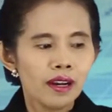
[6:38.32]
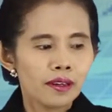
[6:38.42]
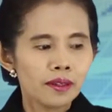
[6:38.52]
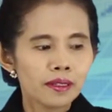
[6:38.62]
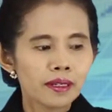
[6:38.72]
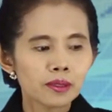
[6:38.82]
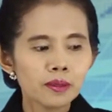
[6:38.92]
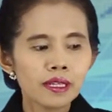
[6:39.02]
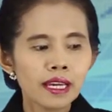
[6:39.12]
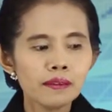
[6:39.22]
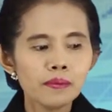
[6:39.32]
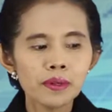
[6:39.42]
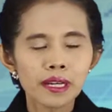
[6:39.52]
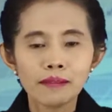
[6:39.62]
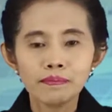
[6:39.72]
โดยกระตุ้นให้ผู้
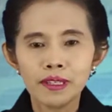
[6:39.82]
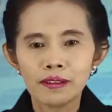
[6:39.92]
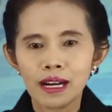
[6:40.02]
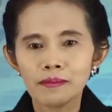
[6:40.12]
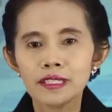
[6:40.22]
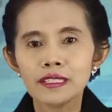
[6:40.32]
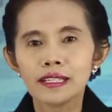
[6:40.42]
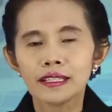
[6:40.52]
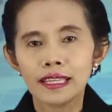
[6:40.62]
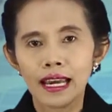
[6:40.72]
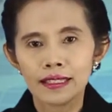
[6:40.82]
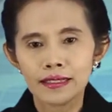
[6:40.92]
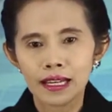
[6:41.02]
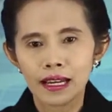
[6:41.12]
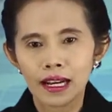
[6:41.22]
รับมีความรู้สึกอยาก
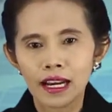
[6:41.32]
จะ